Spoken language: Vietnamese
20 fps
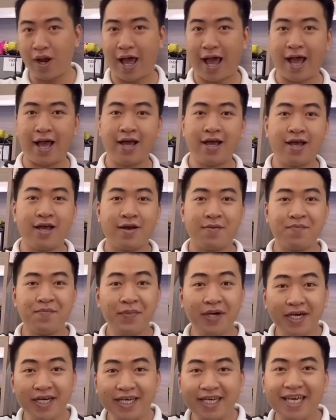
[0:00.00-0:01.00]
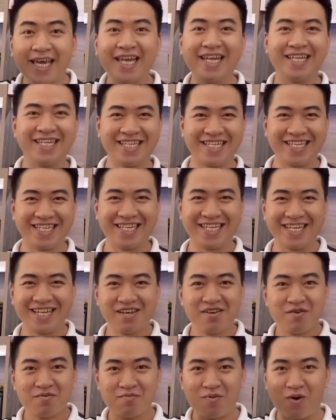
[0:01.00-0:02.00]
và bên em những cái củ micro đó là
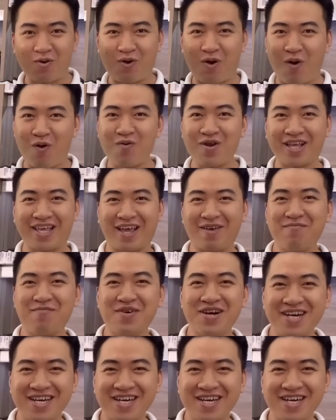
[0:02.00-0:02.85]
khác nhau và bên em thanh